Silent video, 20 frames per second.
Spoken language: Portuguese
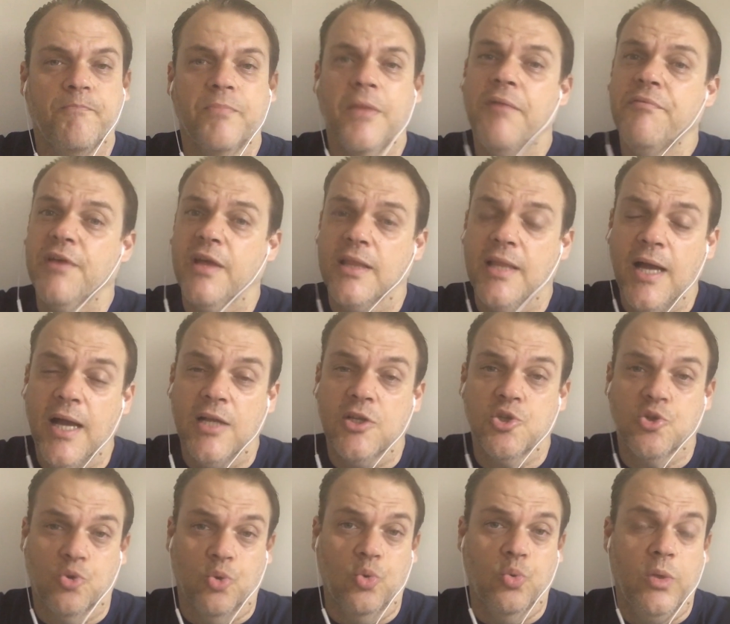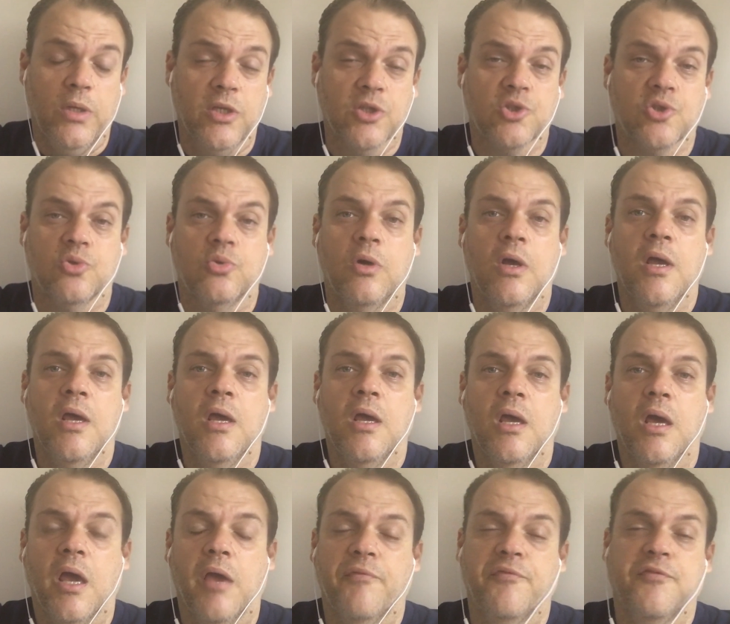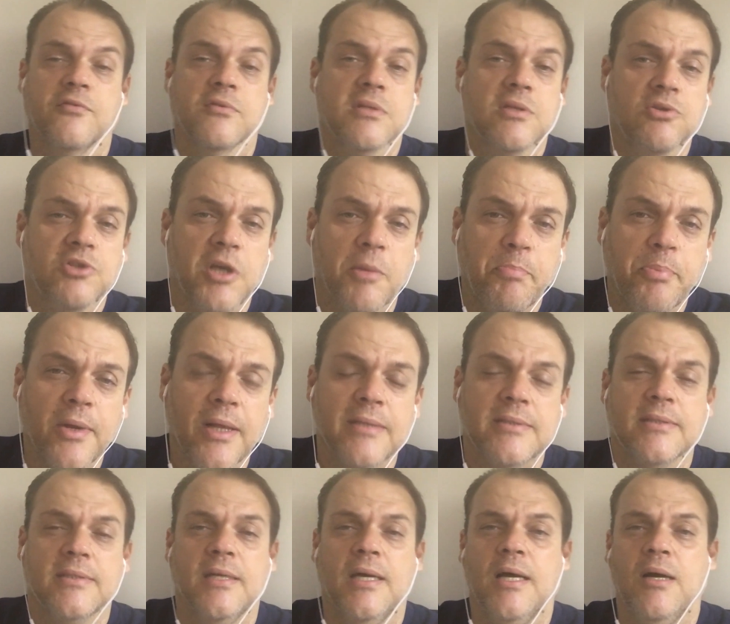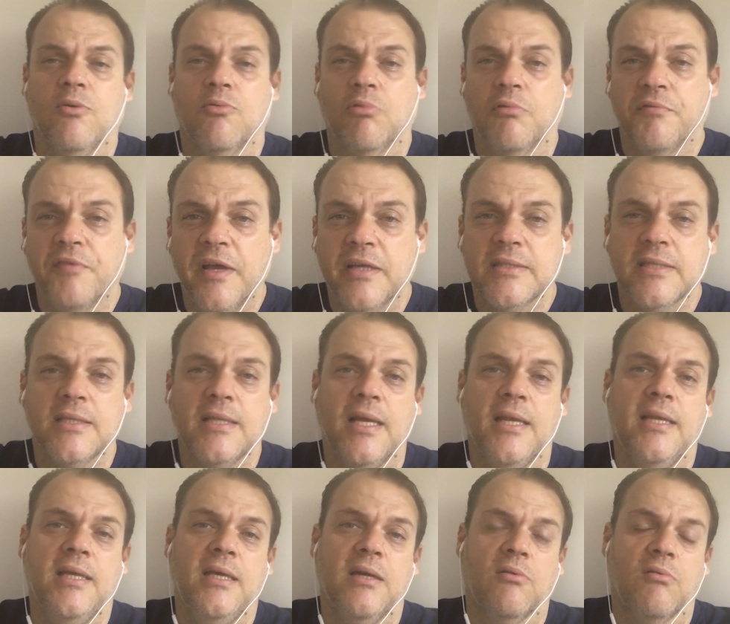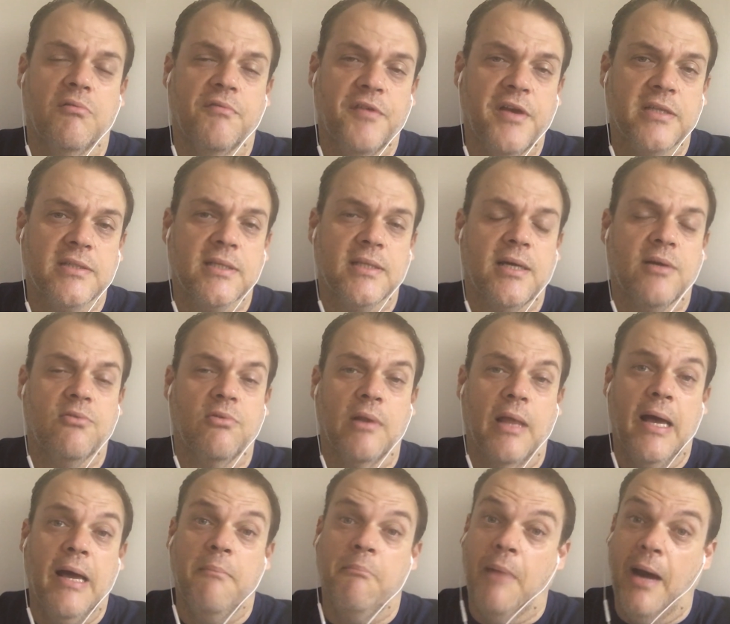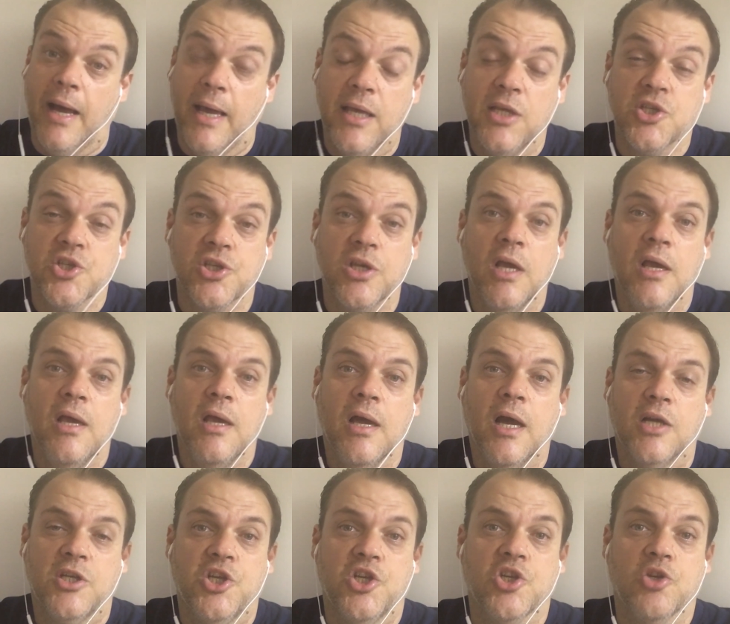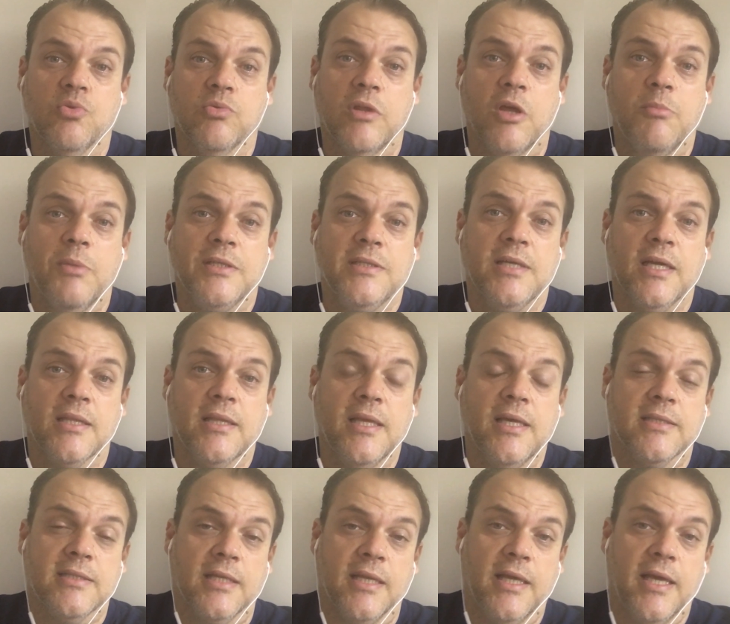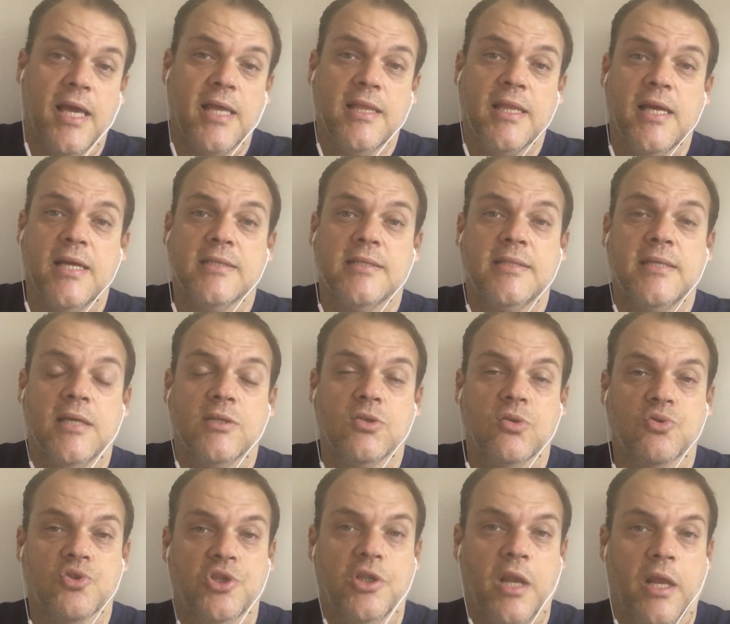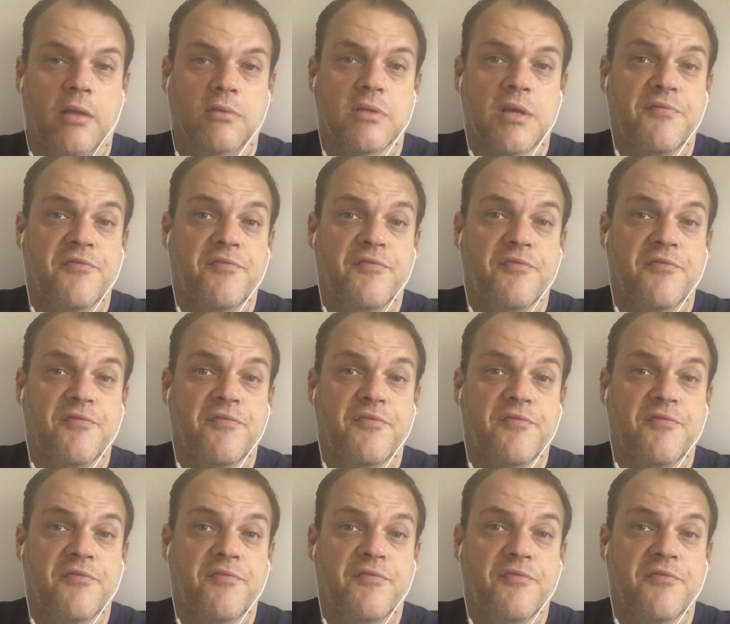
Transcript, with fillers: Na verdade, tudo isso é em função de apuração, conversa dali, conversa da colar, mas a gente não tem uma certeza, ninguém tem acesso aos treinos.